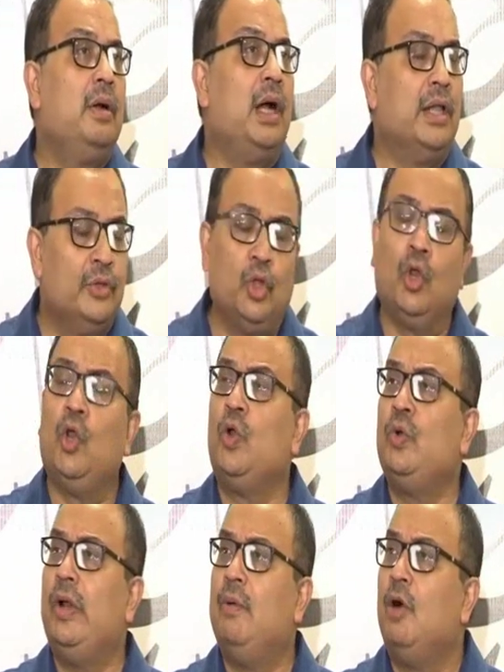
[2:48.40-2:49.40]
আন্দোলন
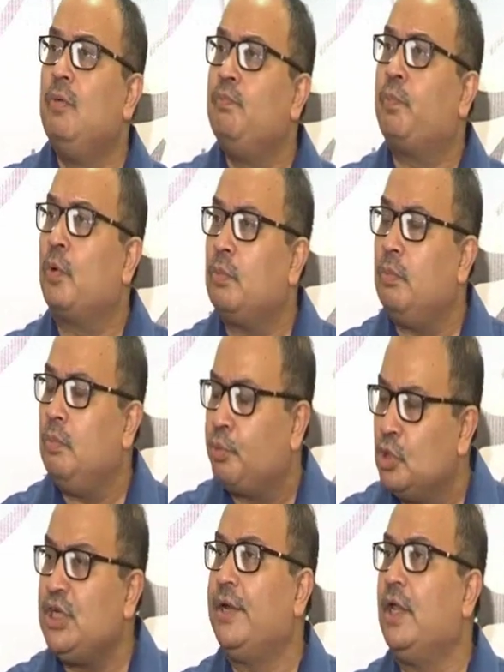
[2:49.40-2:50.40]
এবং
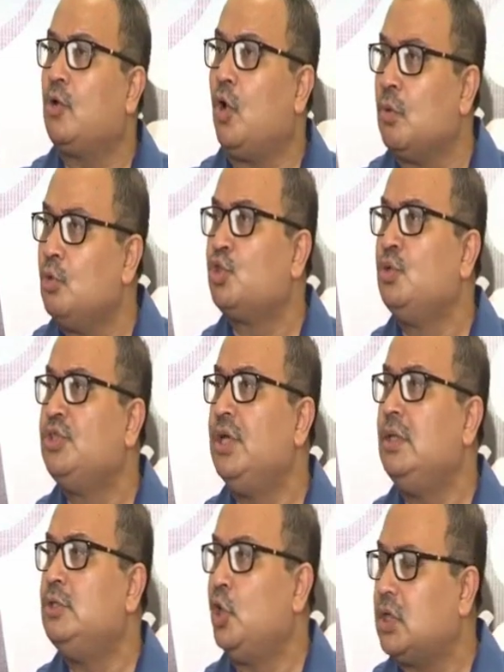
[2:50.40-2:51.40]
প্রচারের কর্মসূচি
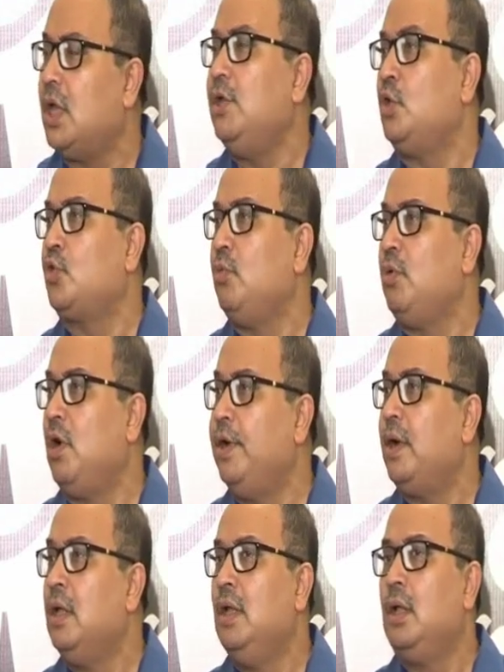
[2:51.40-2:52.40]
যথাযথভাবে
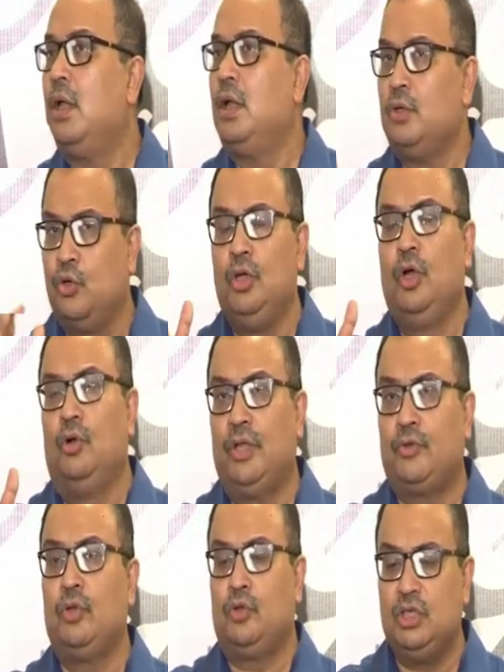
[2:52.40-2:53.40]
দলীয়
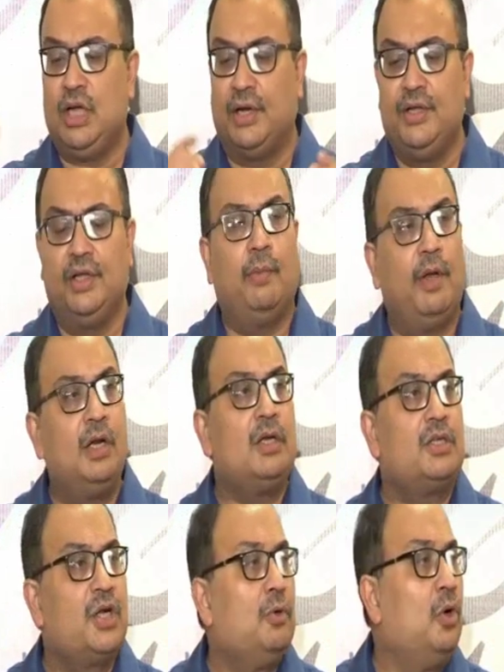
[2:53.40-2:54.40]
নেতৃত্ব জানিয়ে দেবেন
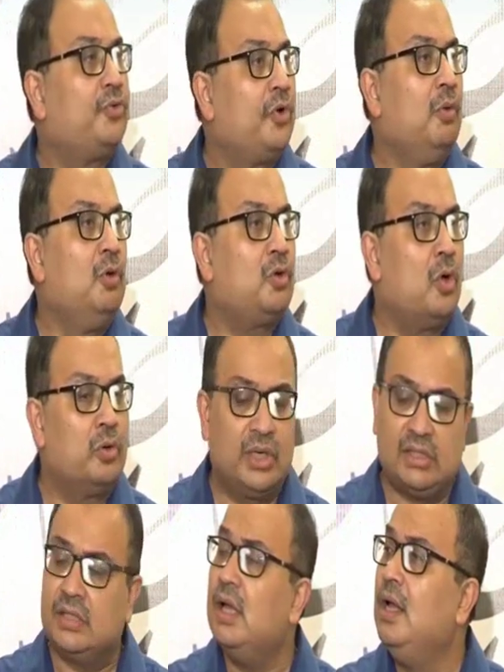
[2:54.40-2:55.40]
সেগুলো তৃণমূল কংগ্রেস
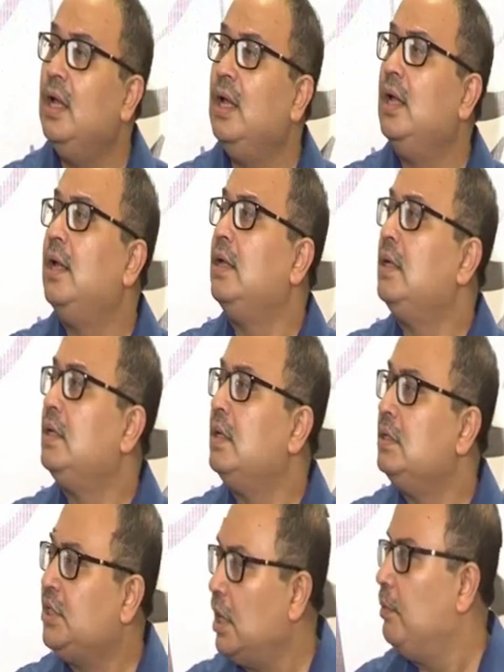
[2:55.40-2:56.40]

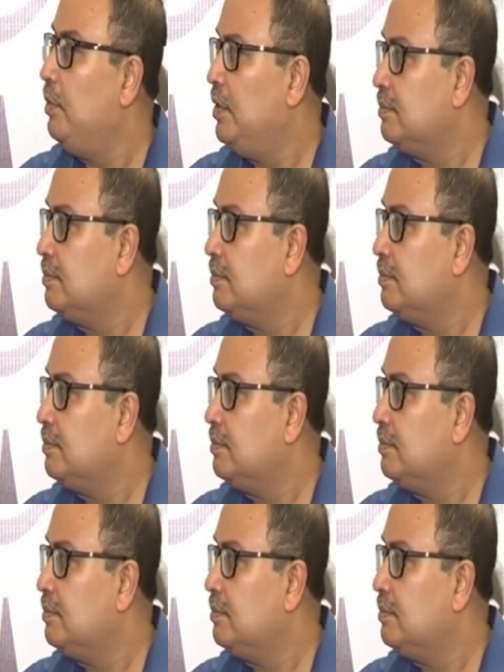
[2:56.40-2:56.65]
চালাবে